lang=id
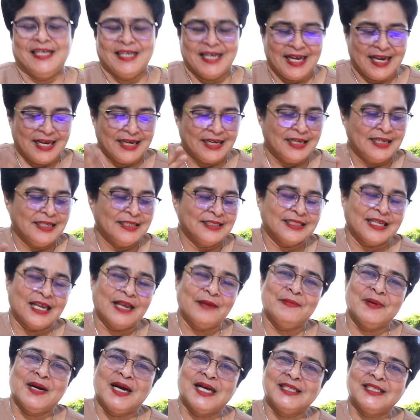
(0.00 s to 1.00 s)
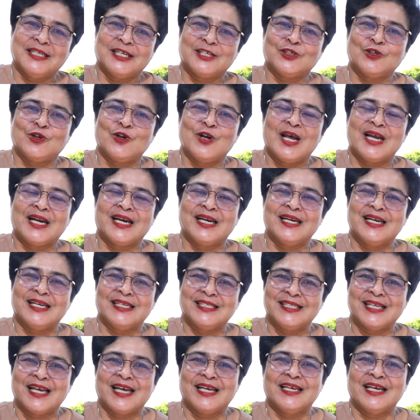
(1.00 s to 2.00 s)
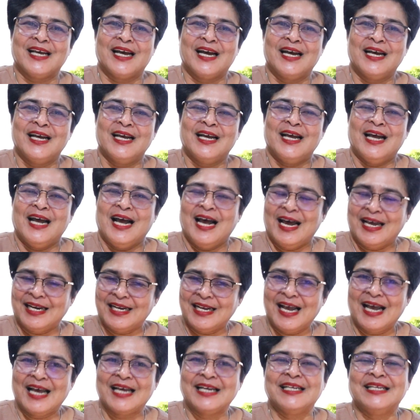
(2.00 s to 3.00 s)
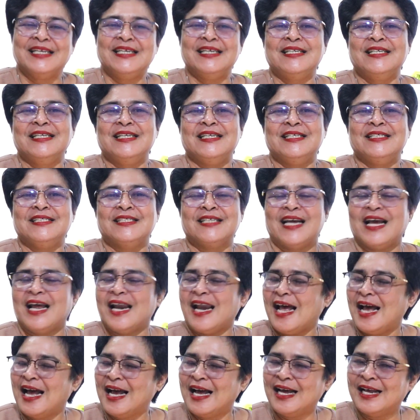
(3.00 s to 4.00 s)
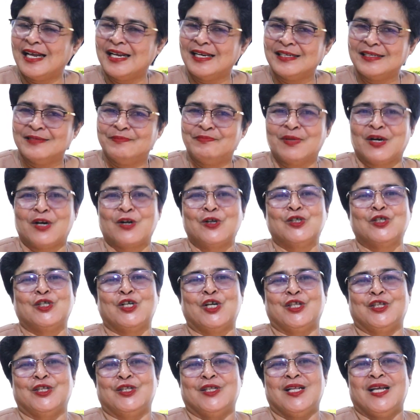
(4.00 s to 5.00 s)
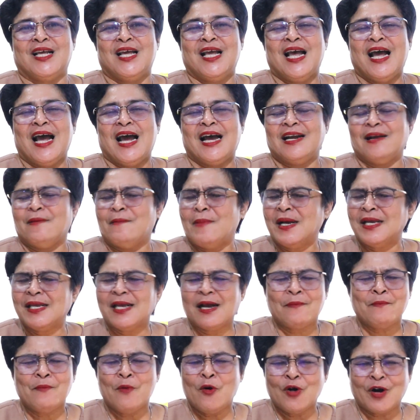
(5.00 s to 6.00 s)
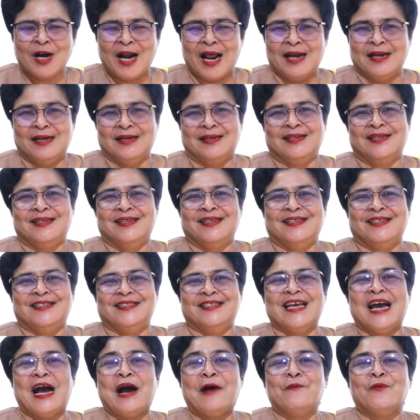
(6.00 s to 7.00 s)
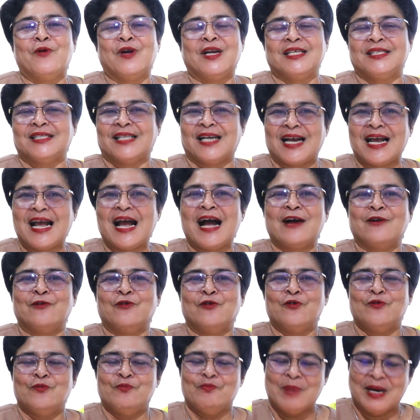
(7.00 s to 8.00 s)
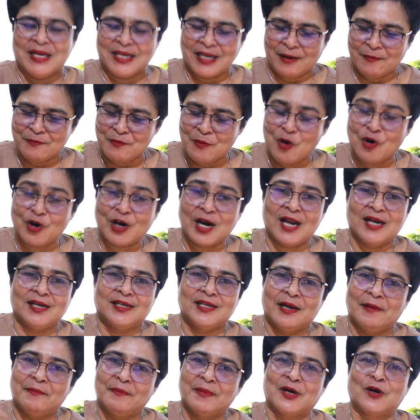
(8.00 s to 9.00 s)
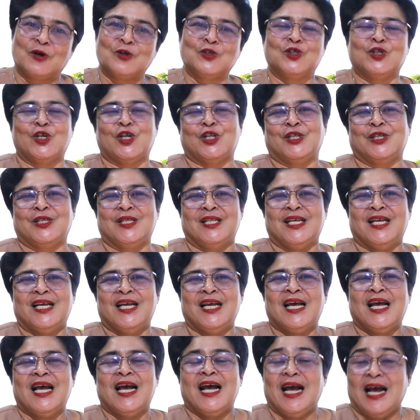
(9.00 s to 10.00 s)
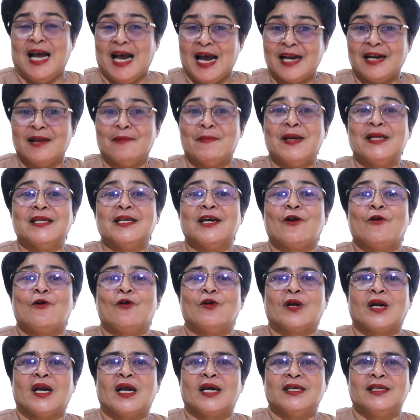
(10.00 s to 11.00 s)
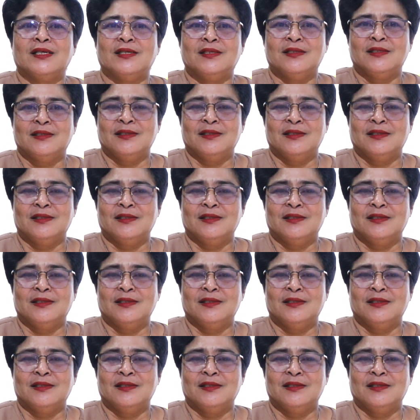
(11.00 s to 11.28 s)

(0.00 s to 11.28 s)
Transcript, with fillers: Nah, saya mengajak saudara dan saya hari-hari ini segala hal merosot. Ada banyak moral yang mulai terganggu, banyak moral yang merosot. Ada banyak orang